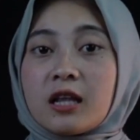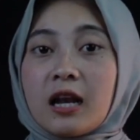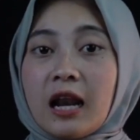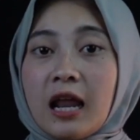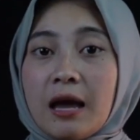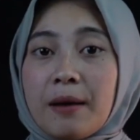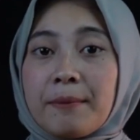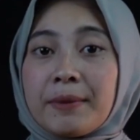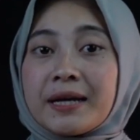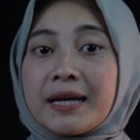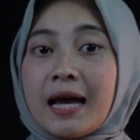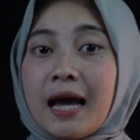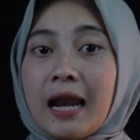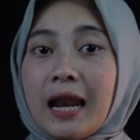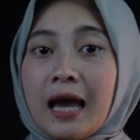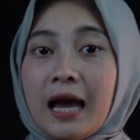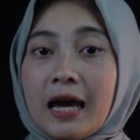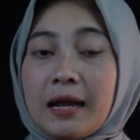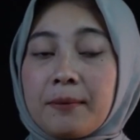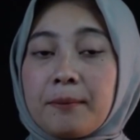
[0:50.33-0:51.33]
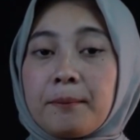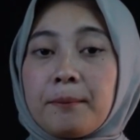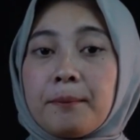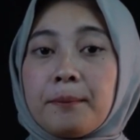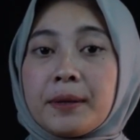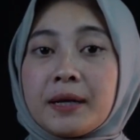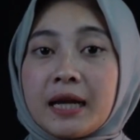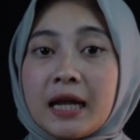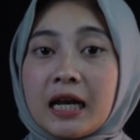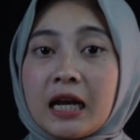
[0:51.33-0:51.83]
telah menggalakkan
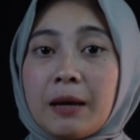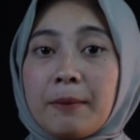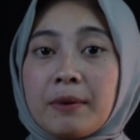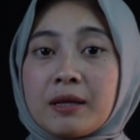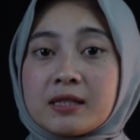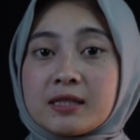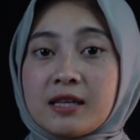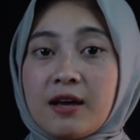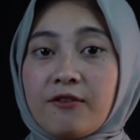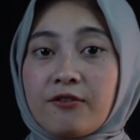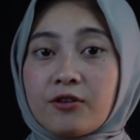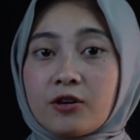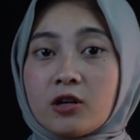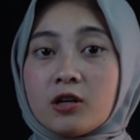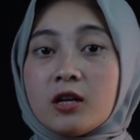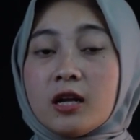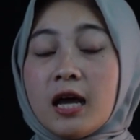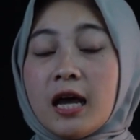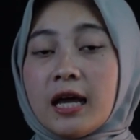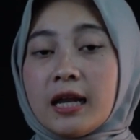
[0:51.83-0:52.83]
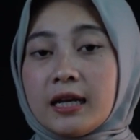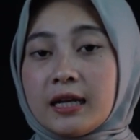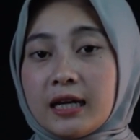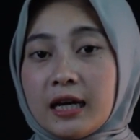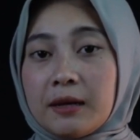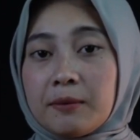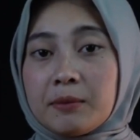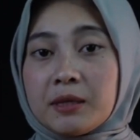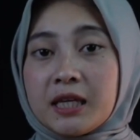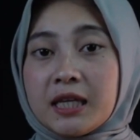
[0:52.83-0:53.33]
penanaman saffron
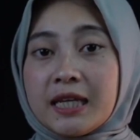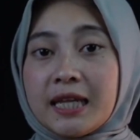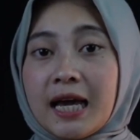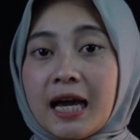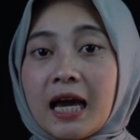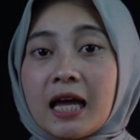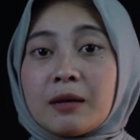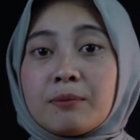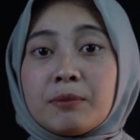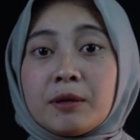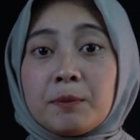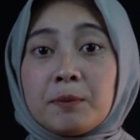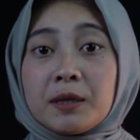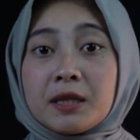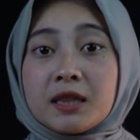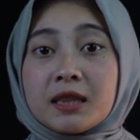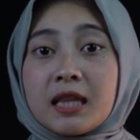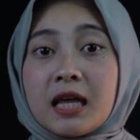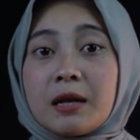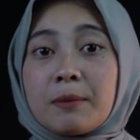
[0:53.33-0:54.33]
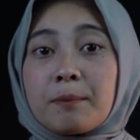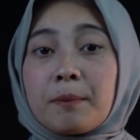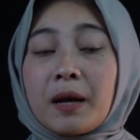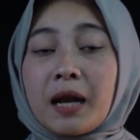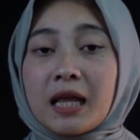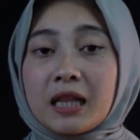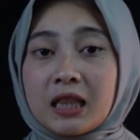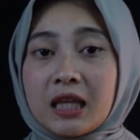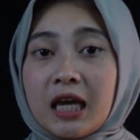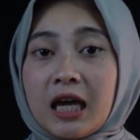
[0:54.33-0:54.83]
dengan menyediakan bibit dan
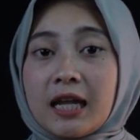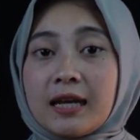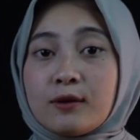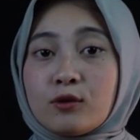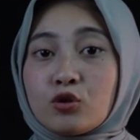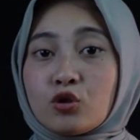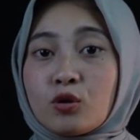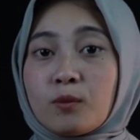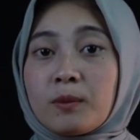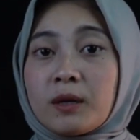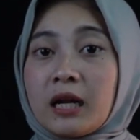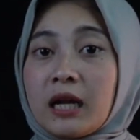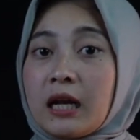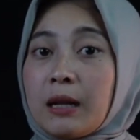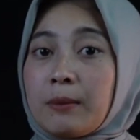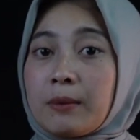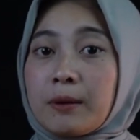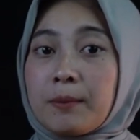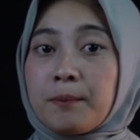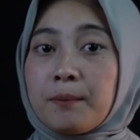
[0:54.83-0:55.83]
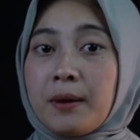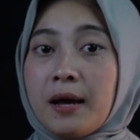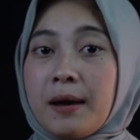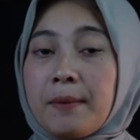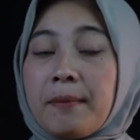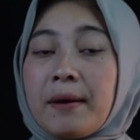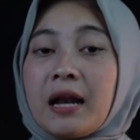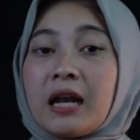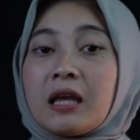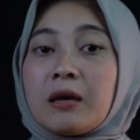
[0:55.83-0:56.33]
pelatihan untuk menanam
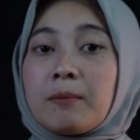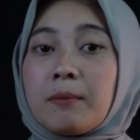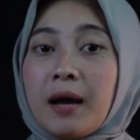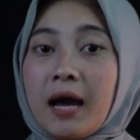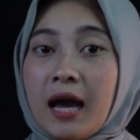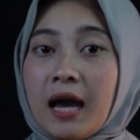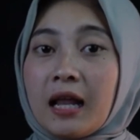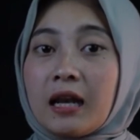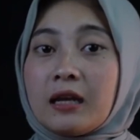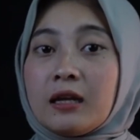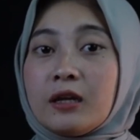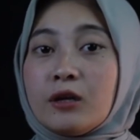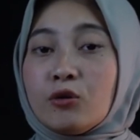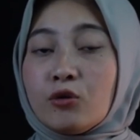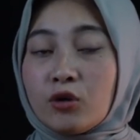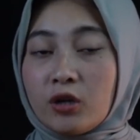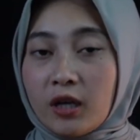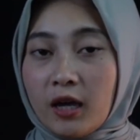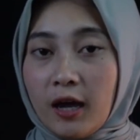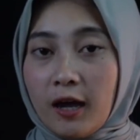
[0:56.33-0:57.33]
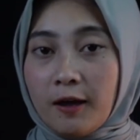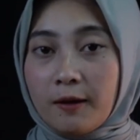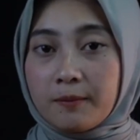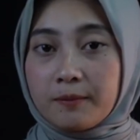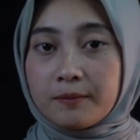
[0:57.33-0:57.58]
rempah paling mahal di dunia.